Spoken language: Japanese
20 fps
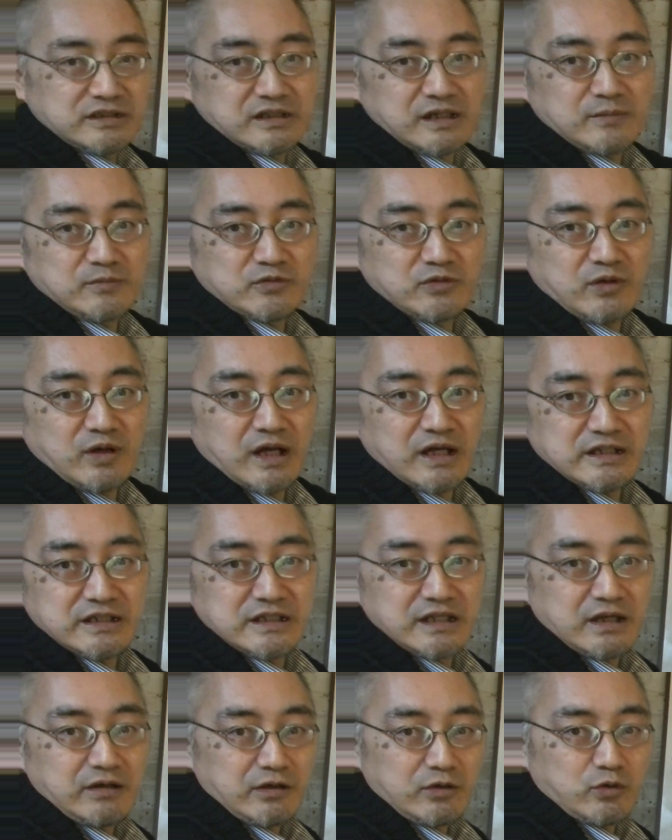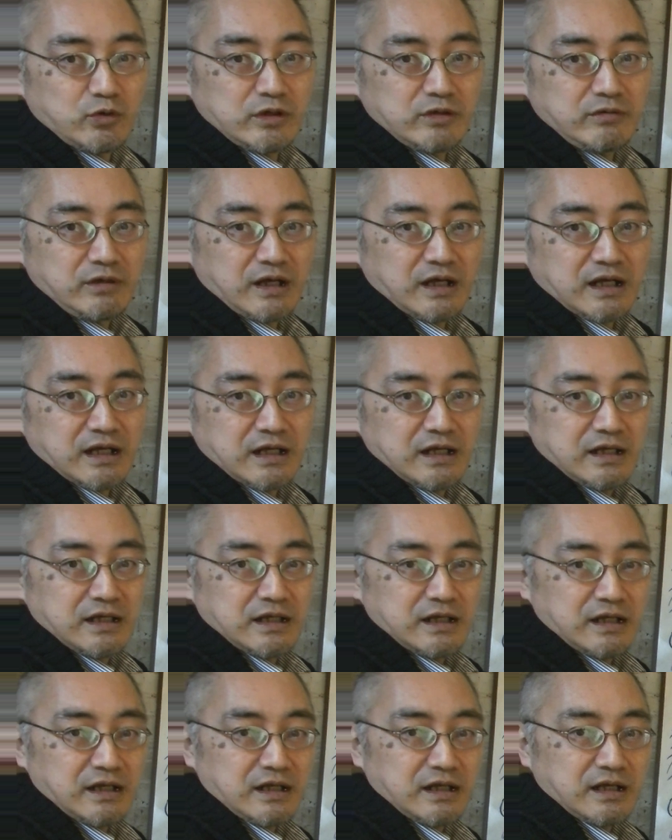カムのアイデアはこれは
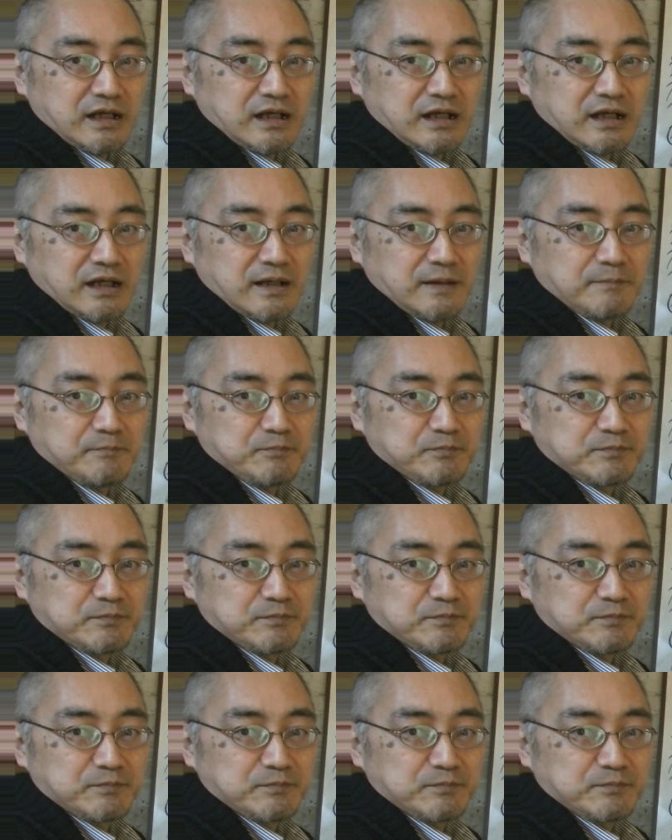あ